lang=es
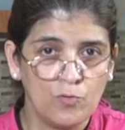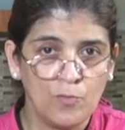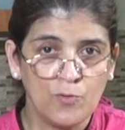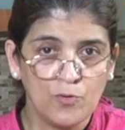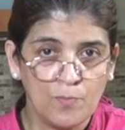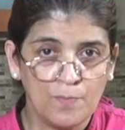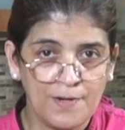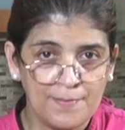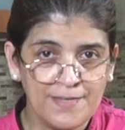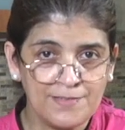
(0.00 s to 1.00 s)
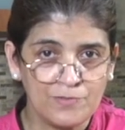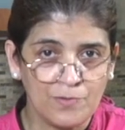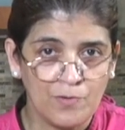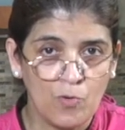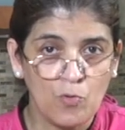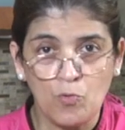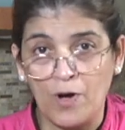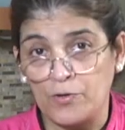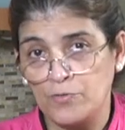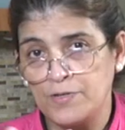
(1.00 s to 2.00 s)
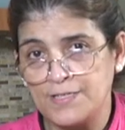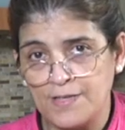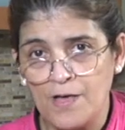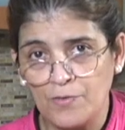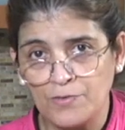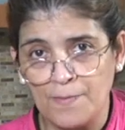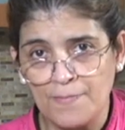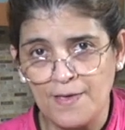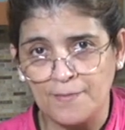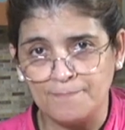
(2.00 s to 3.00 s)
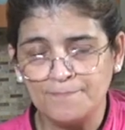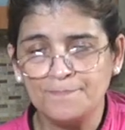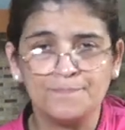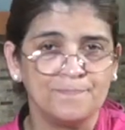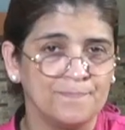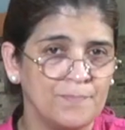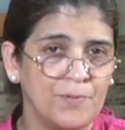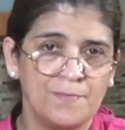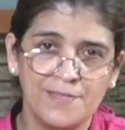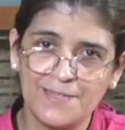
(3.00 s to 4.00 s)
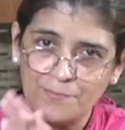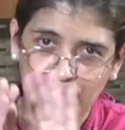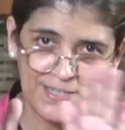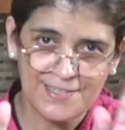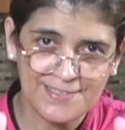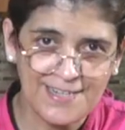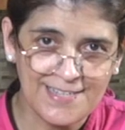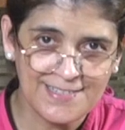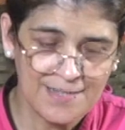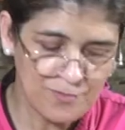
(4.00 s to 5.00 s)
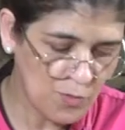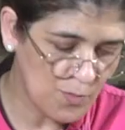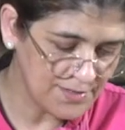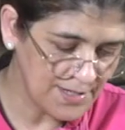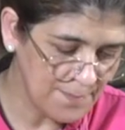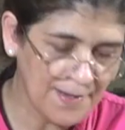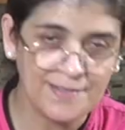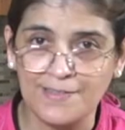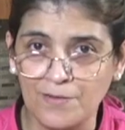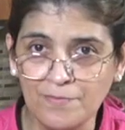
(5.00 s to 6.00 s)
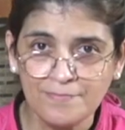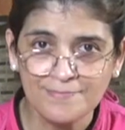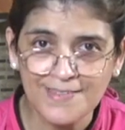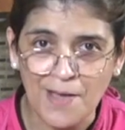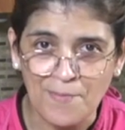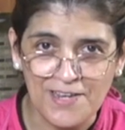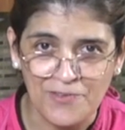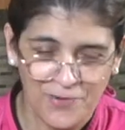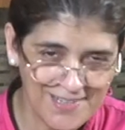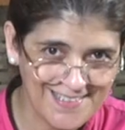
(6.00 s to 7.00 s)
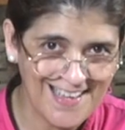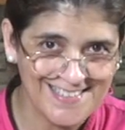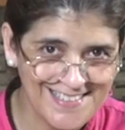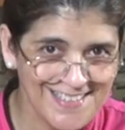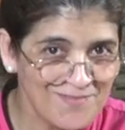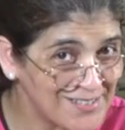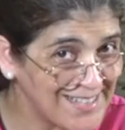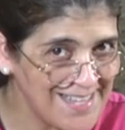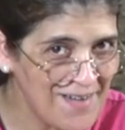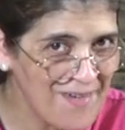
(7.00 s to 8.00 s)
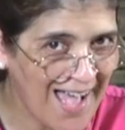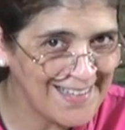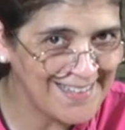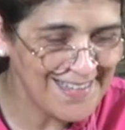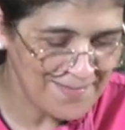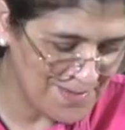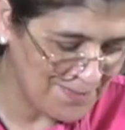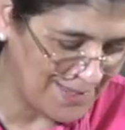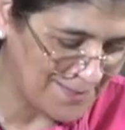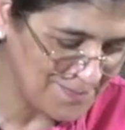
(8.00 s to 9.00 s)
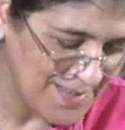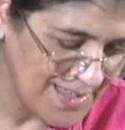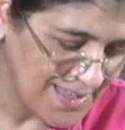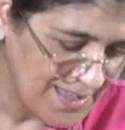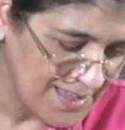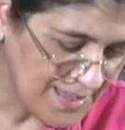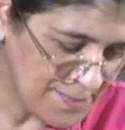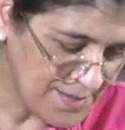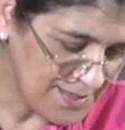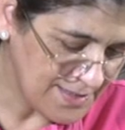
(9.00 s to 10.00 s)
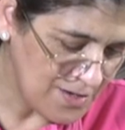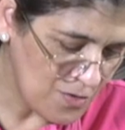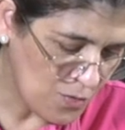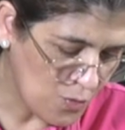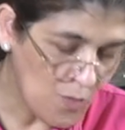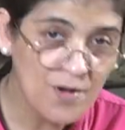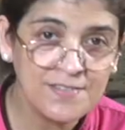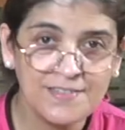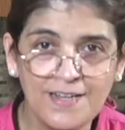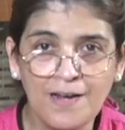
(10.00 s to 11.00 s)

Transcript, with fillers: como complemento o con arroz guisado también, mm, pues miren, pueden hacer ese, como hacer pastelón de amarillo, que así como se le llama aquí en mi país. También tengo cómo hacer